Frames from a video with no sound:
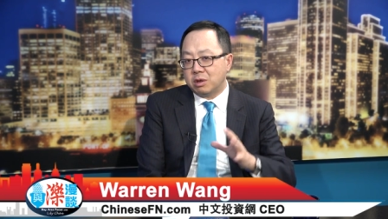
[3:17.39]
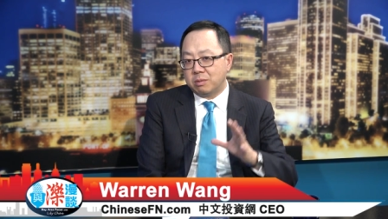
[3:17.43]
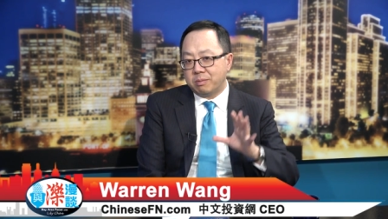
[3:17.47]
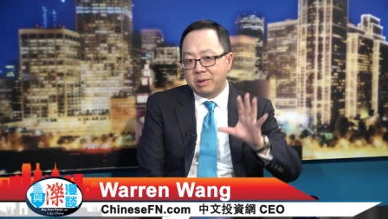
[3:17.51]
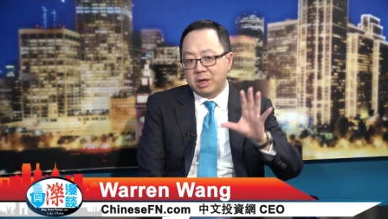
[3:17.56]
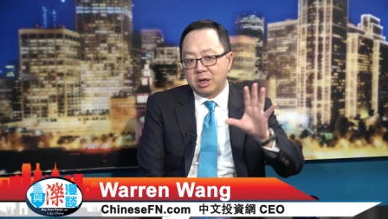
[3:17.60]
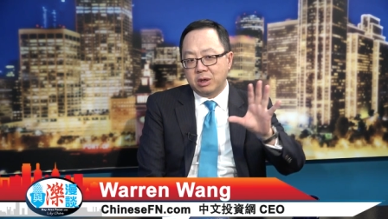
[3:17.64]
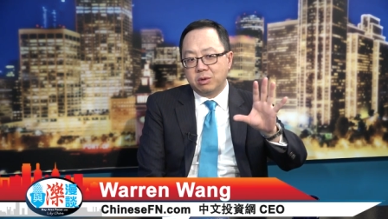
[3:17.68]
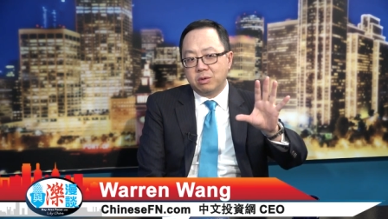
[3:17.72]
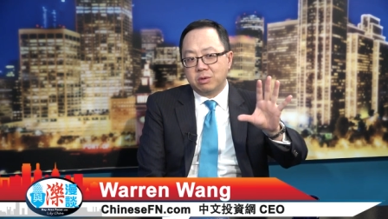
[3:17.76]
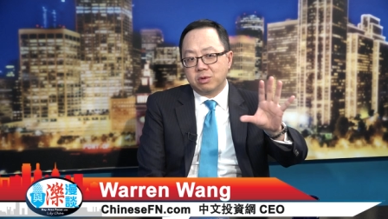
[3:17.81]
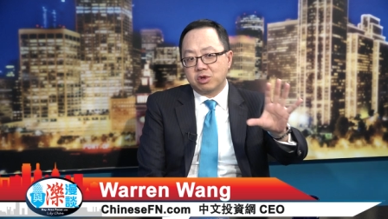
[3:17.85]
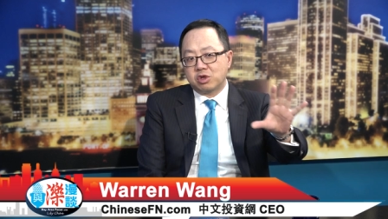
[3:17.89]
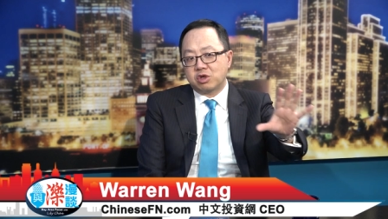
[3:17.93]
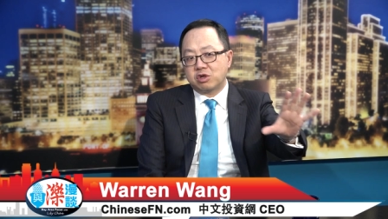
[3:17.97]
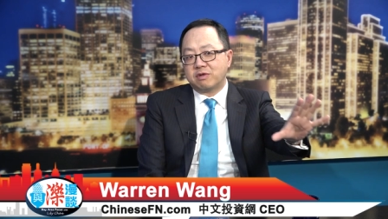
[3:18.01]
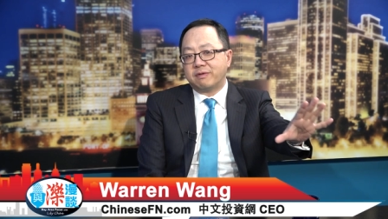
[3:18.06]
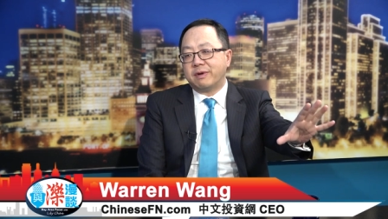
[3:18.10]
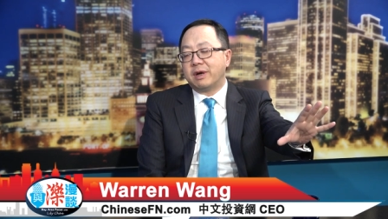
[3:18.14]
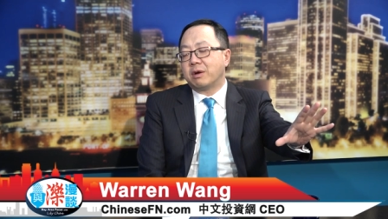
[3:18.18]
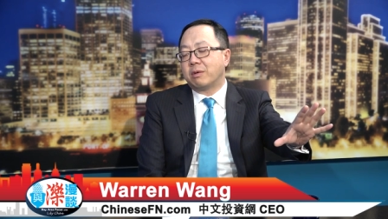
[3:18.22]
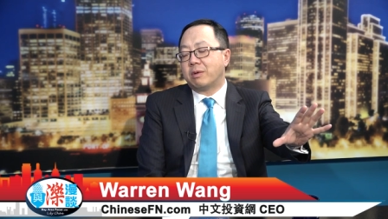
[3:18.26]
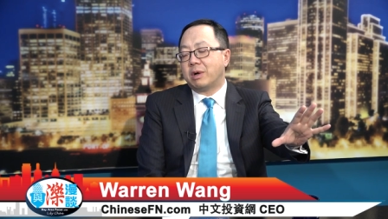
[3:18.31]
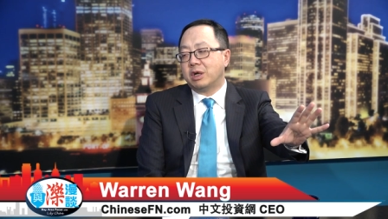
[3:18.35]
嘛，用十
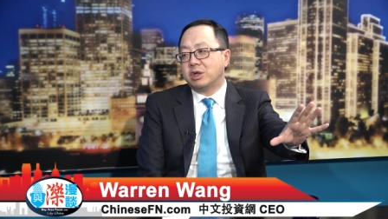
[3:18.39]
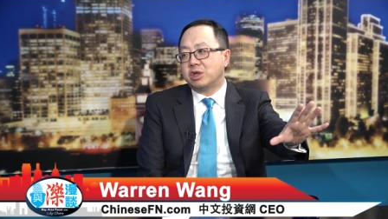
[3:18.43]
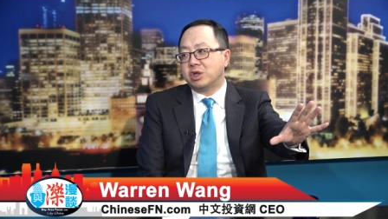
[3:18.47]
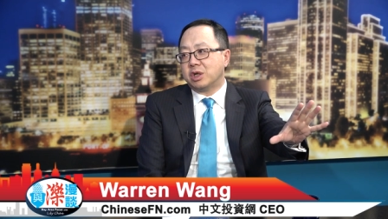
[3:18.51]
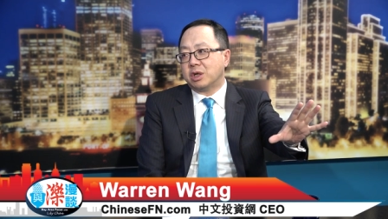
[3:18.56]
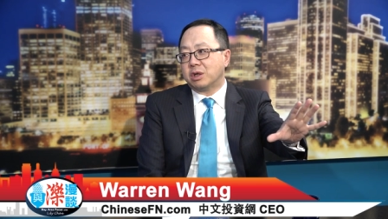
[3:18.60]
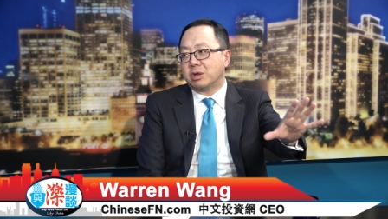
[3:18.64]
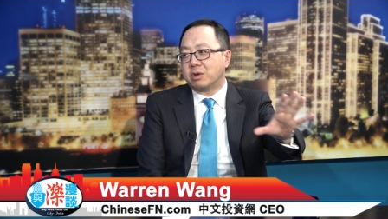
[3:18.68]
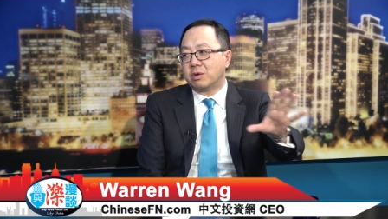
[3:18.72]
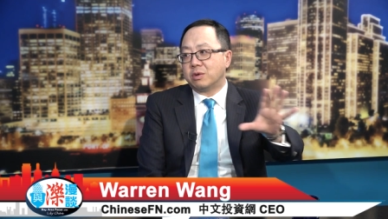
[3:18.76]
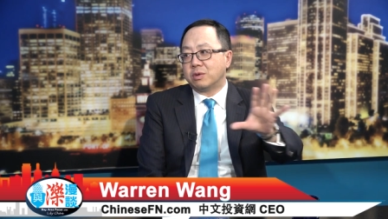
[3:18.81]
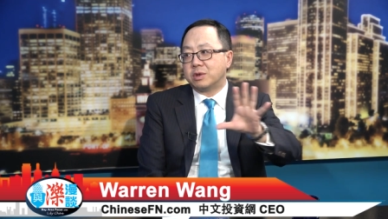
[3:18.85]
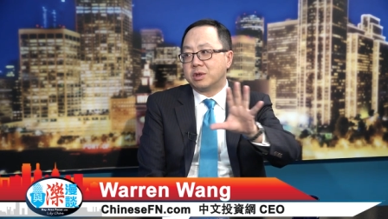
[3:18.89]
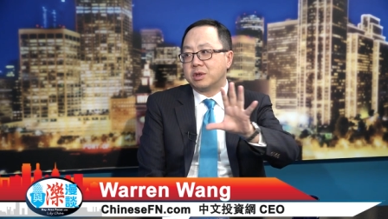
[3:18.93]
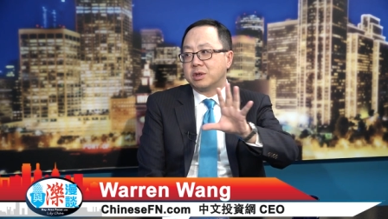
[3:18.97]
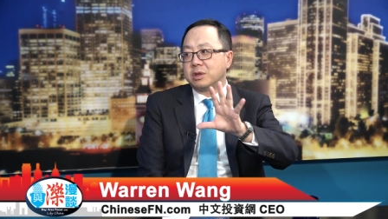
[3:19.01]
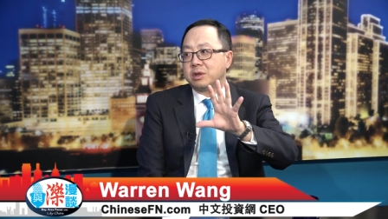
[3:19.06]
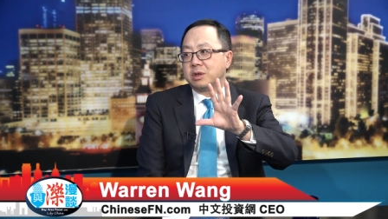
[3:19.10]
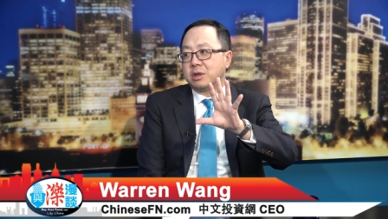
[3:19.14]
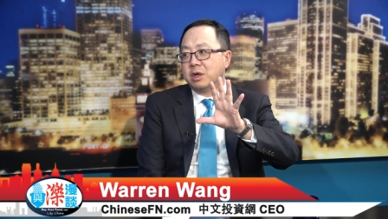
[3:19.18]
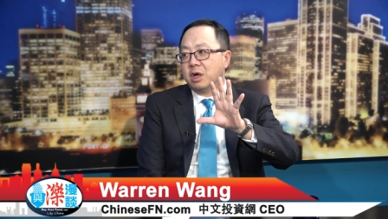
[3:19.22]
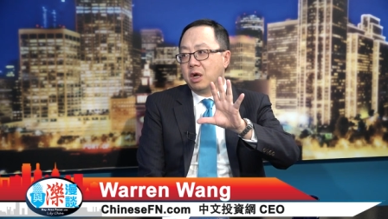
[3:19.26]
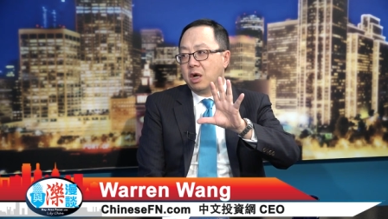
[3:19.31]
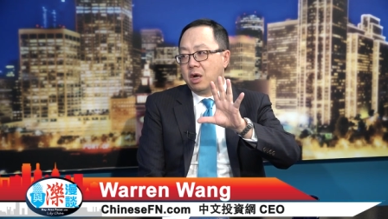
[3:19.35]
万块钱投
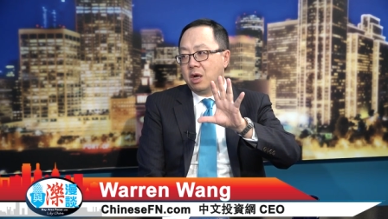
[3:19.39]
资。